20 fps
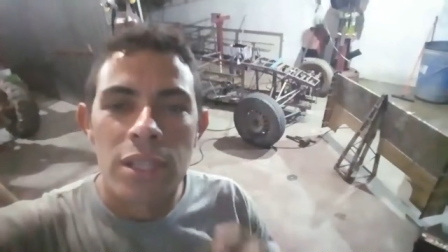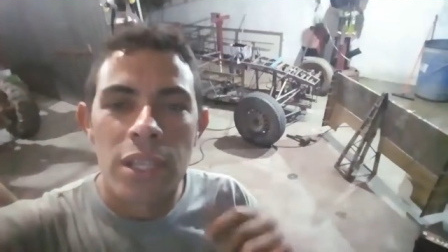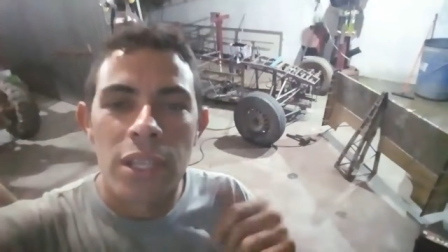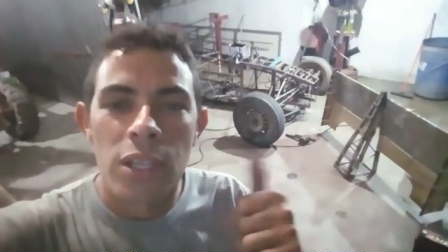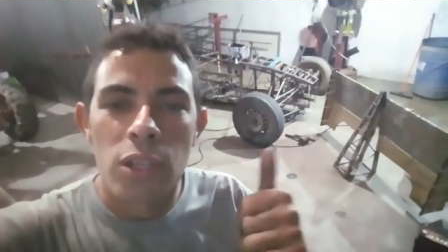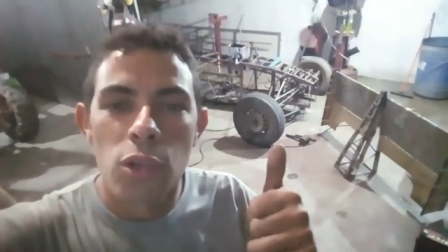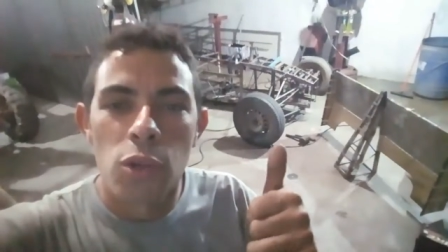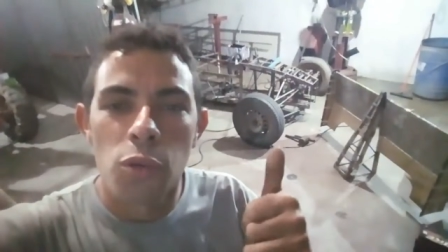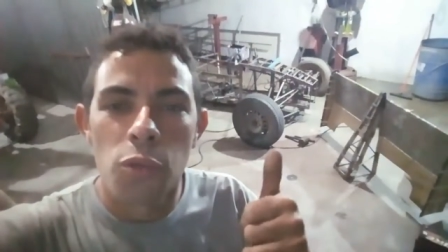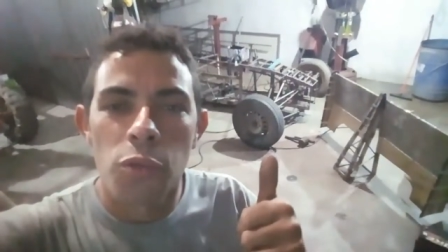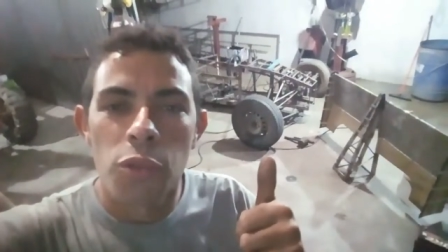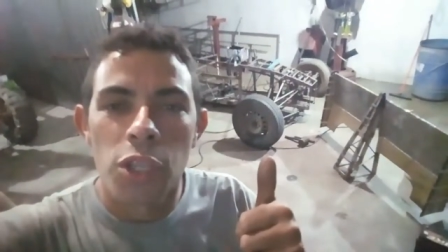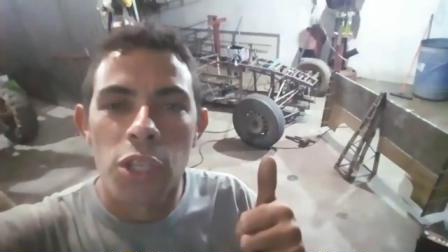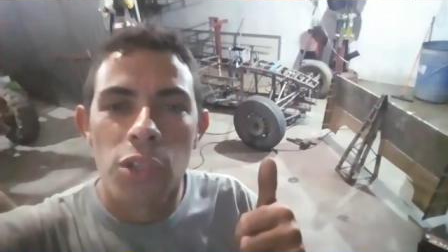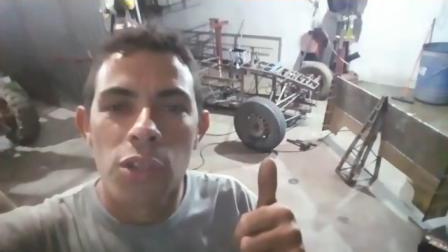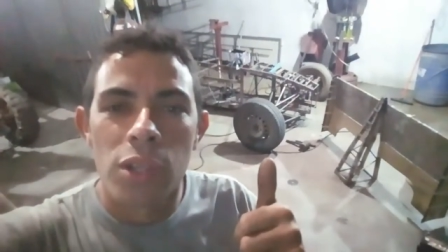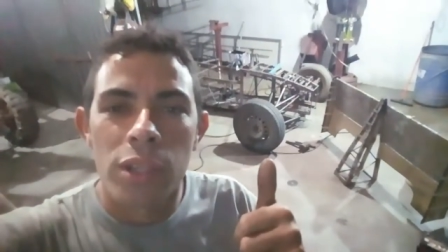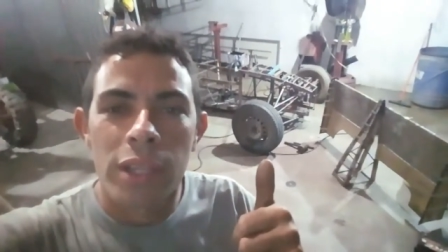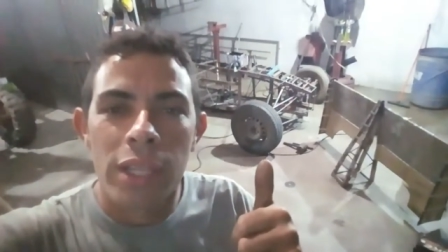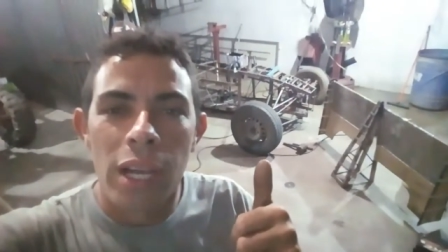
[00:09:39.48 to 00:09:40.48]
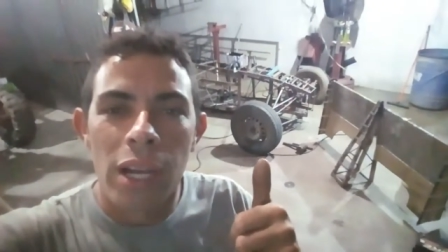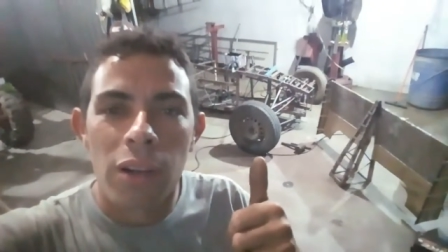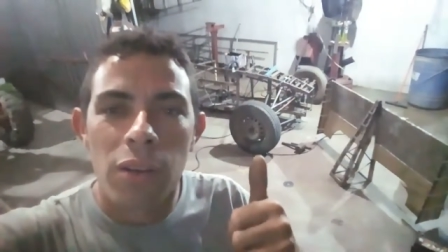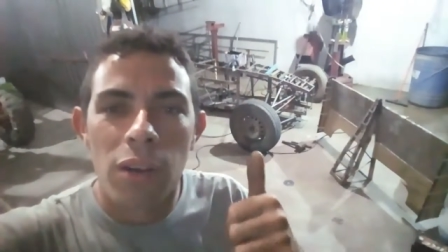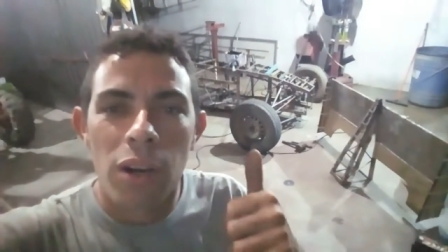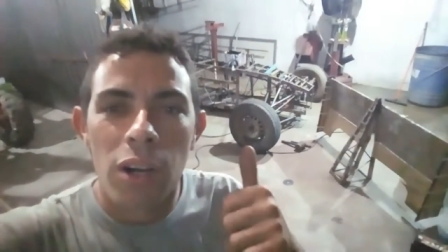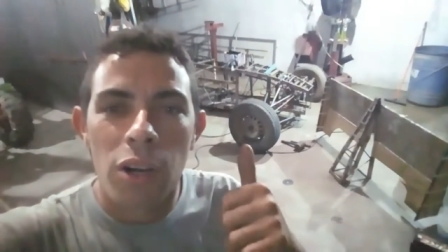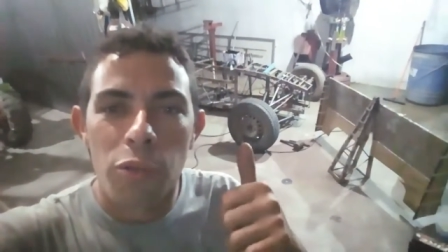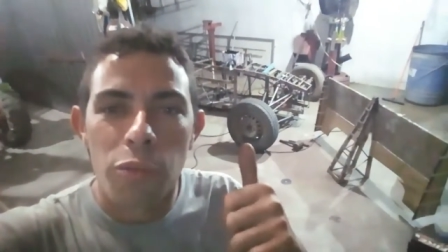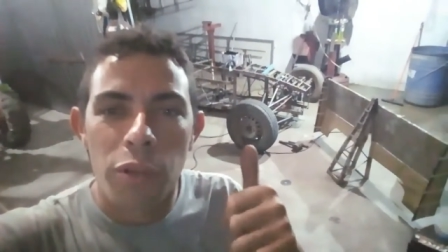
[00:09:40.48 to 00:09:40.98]
seguiu o vídeo até
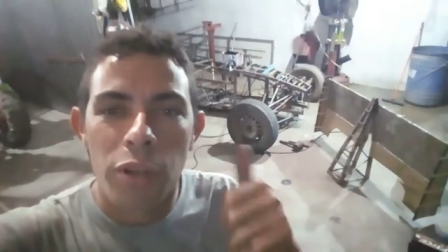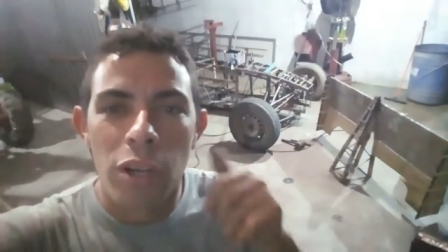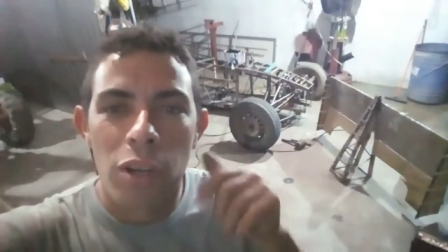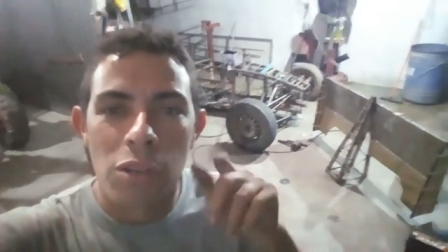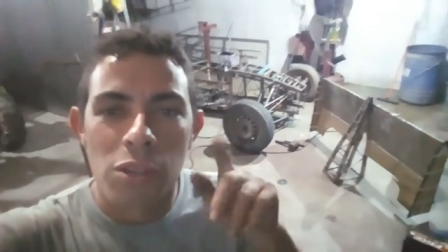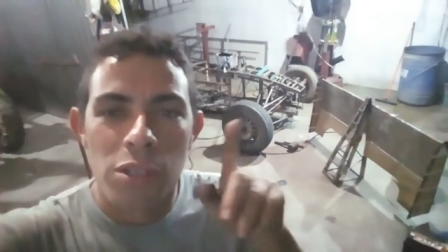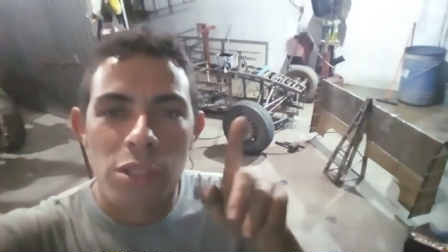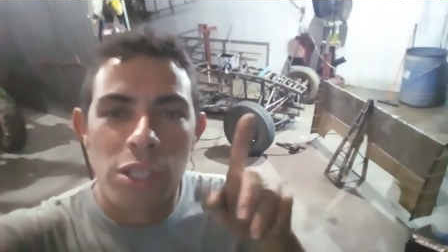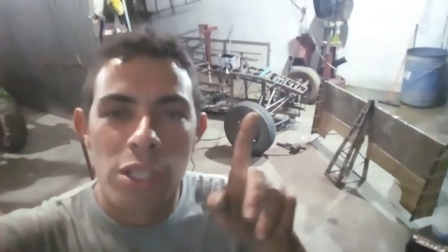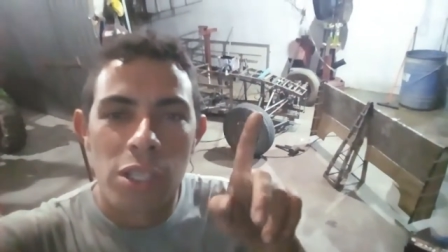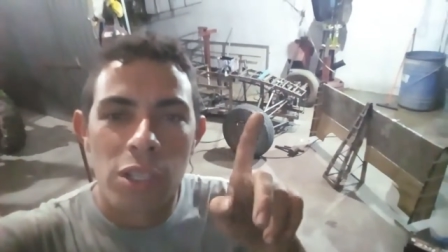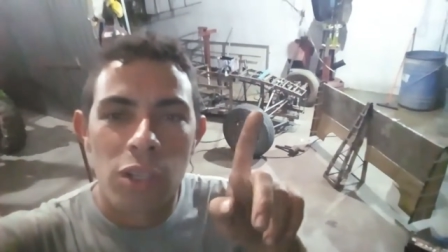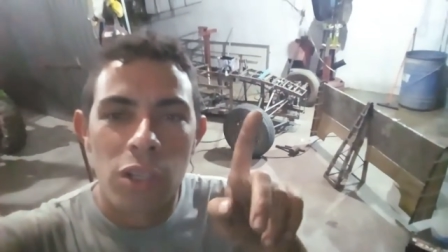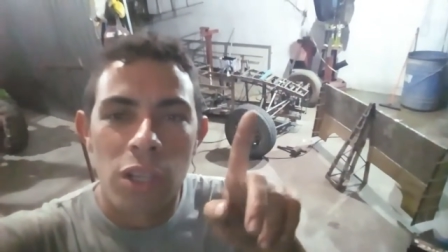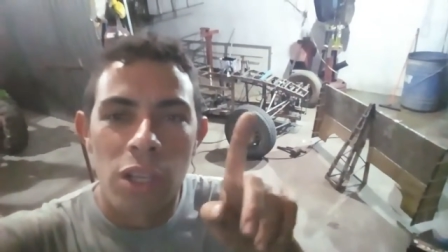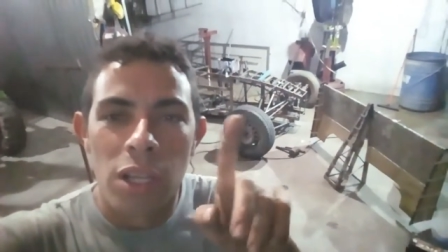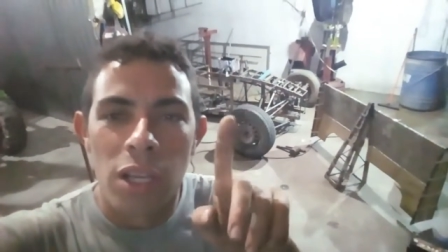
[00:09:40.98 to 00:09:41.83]
agora no finalzinho,